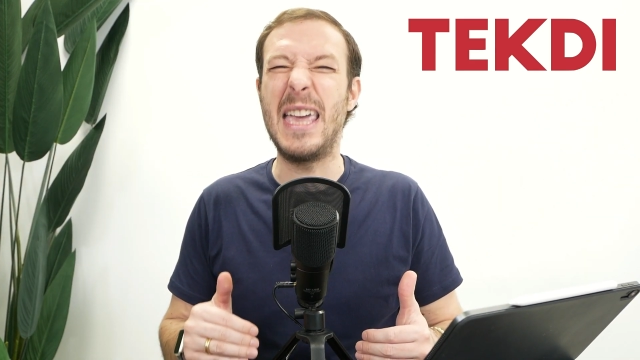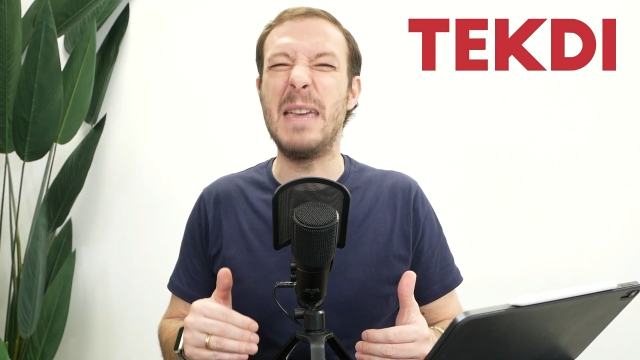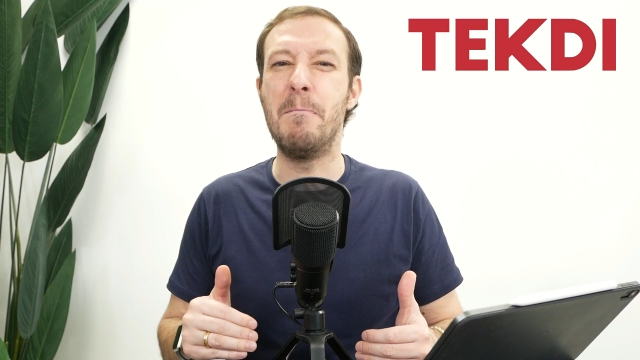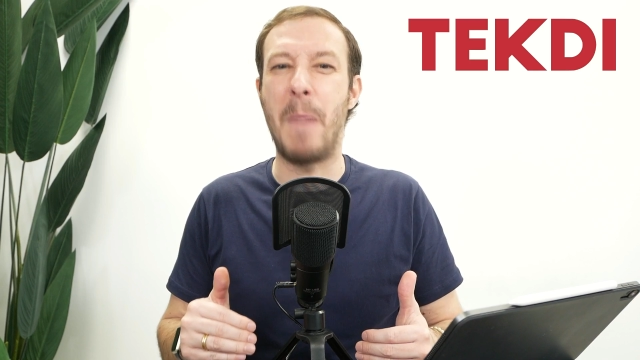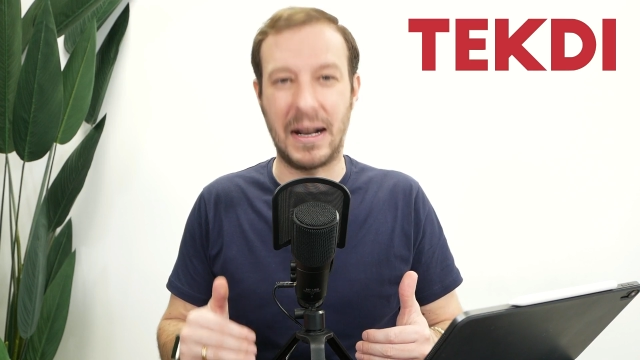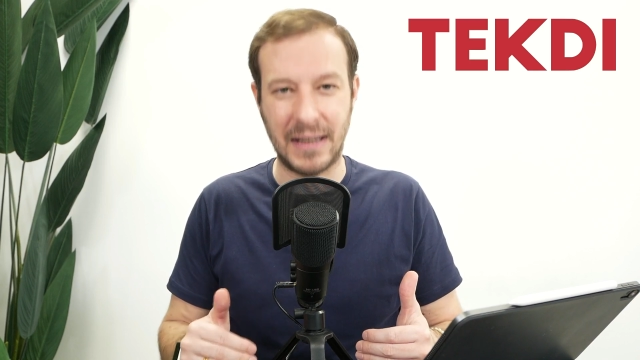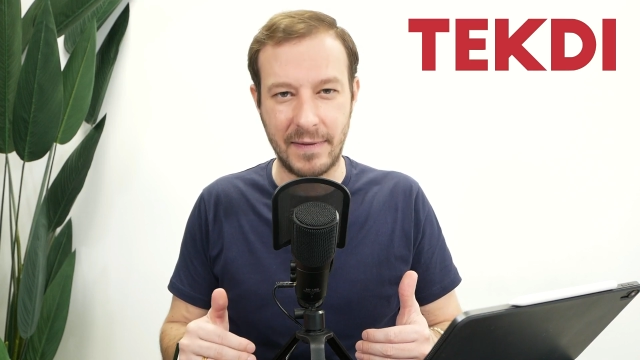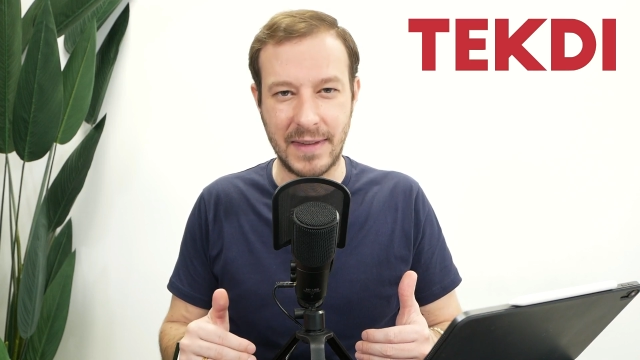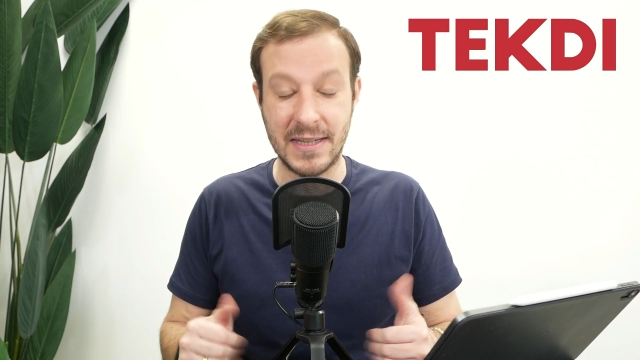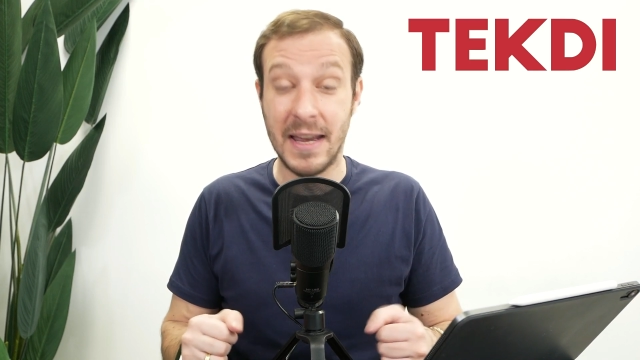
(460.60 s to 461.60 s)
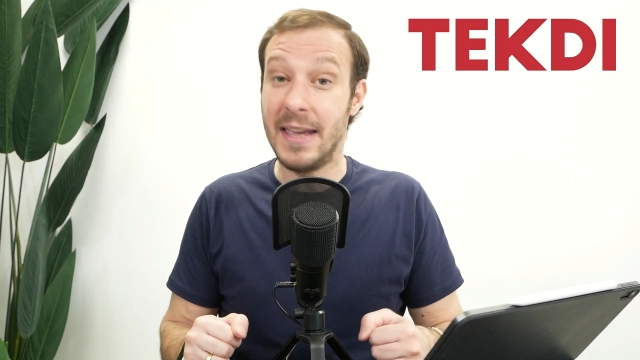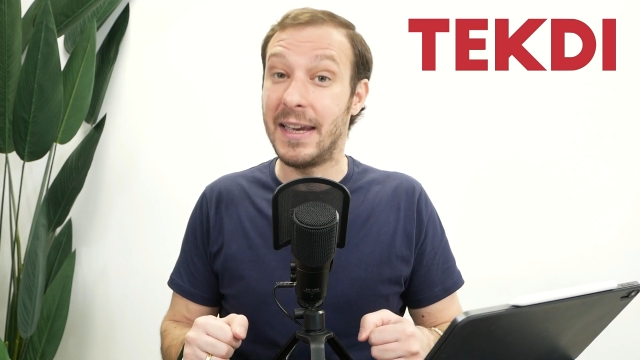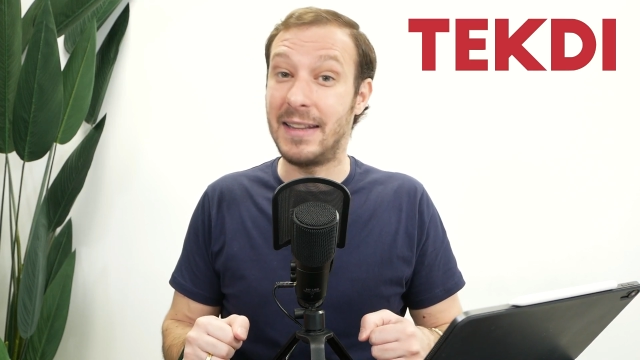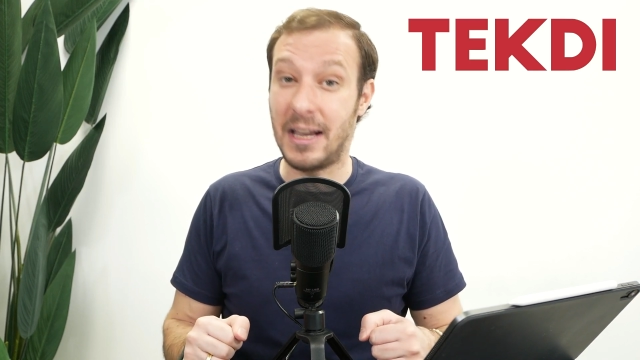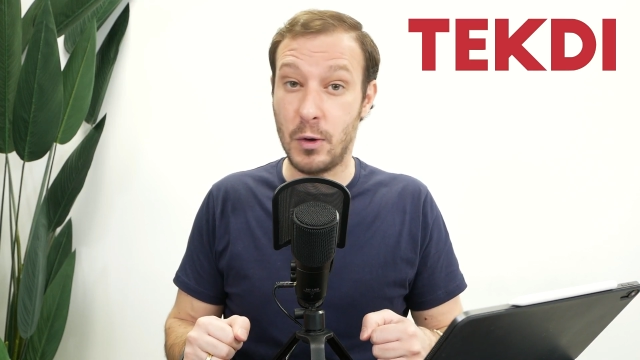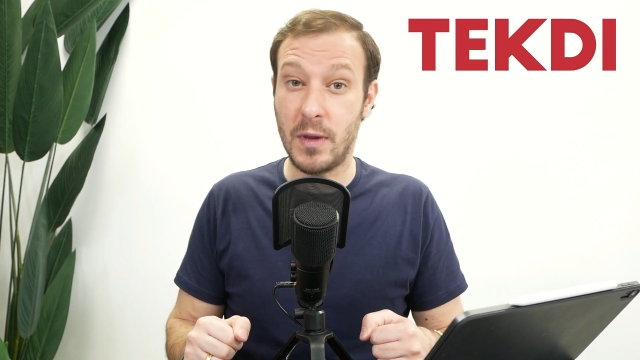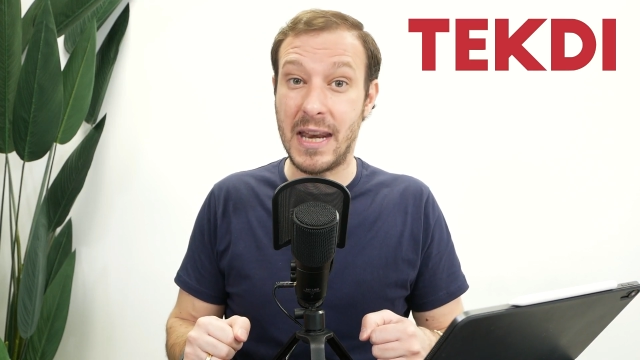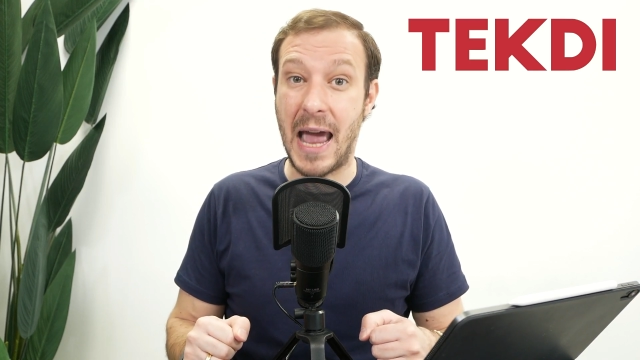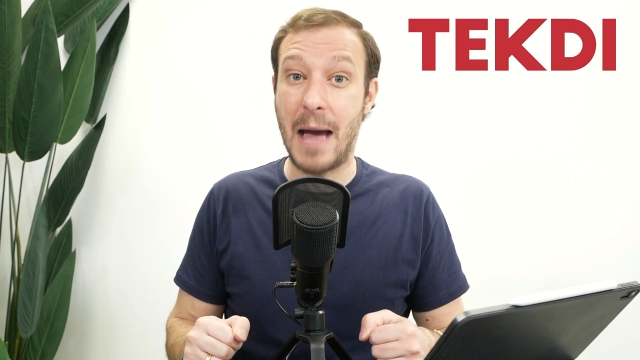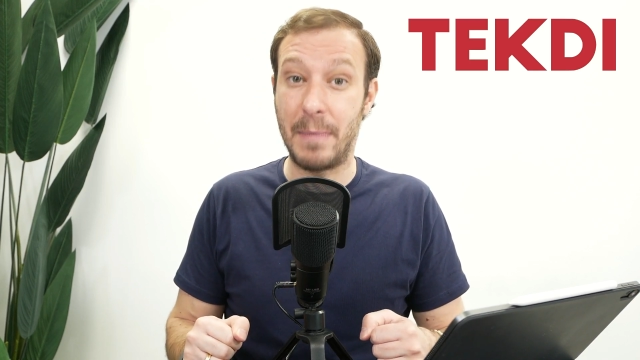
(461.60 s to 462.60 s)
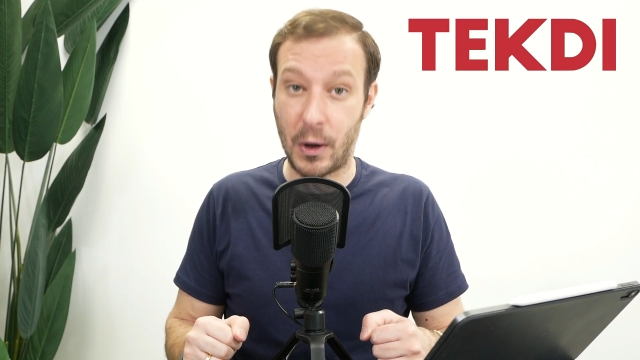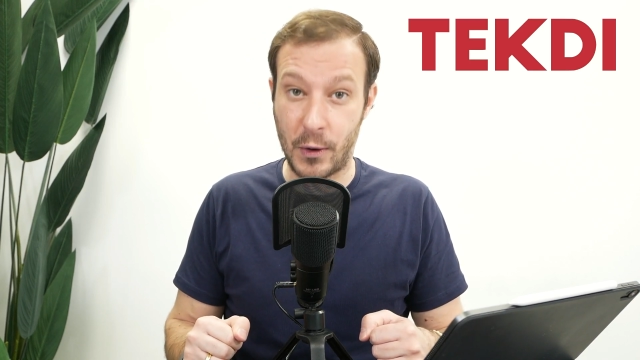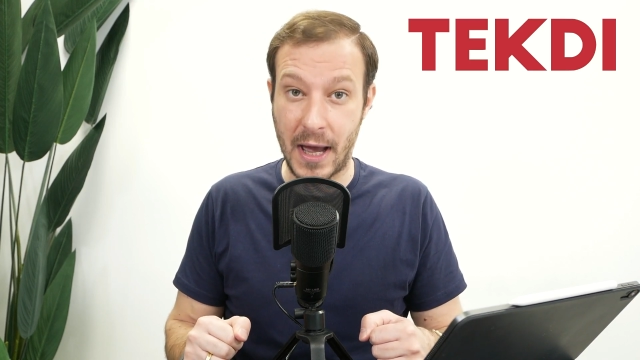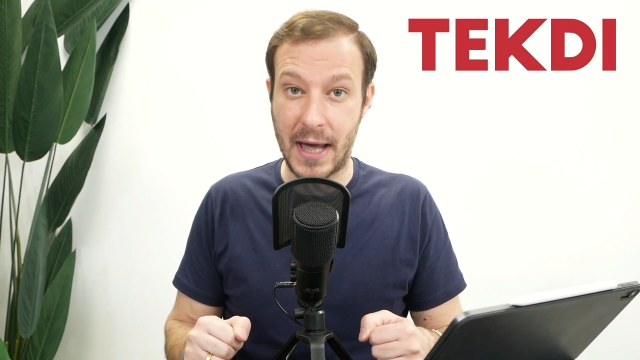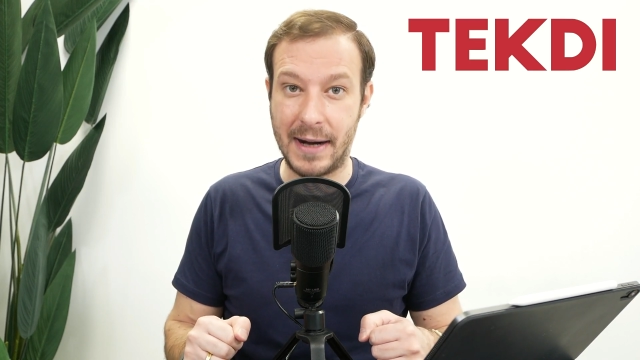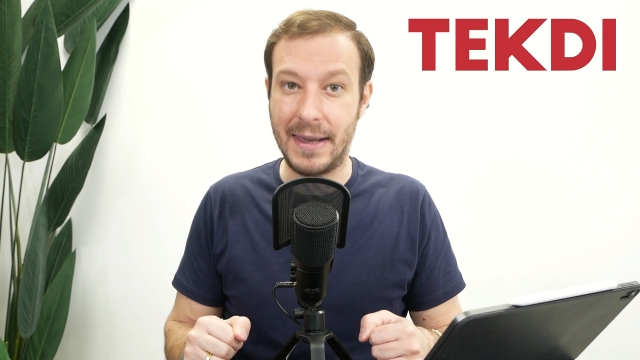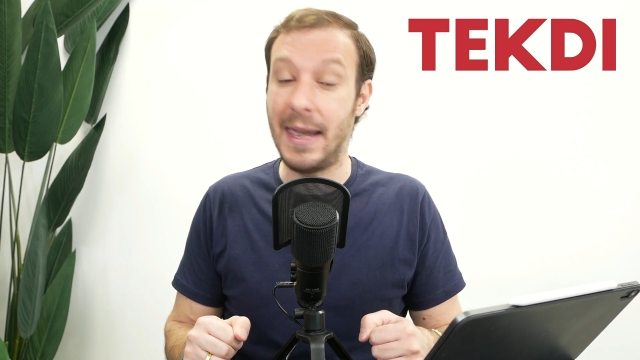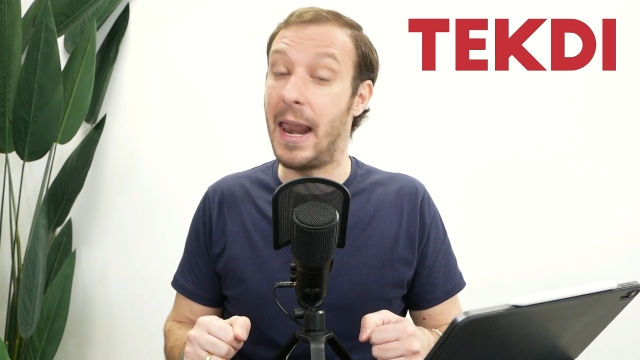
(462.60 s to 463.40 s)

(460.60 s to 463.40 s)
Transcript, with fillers: impactantes que te ayuden a mejorar